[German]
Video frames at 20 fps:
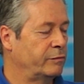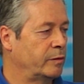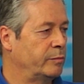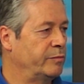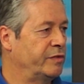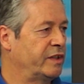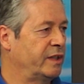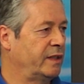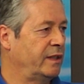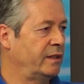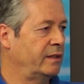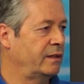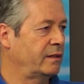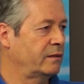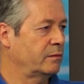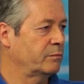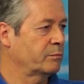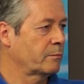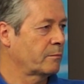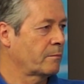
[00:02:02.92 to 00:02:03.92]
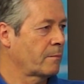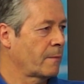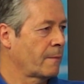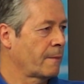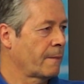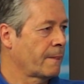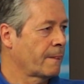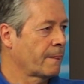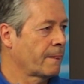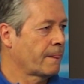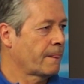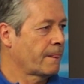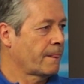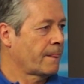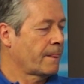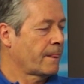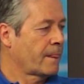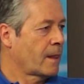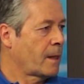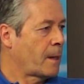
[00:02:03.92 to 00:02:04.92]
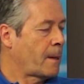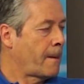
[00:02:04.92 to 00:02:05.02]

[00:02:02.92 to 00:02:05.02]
den 50er Jahren. Mhm. Jetzt ist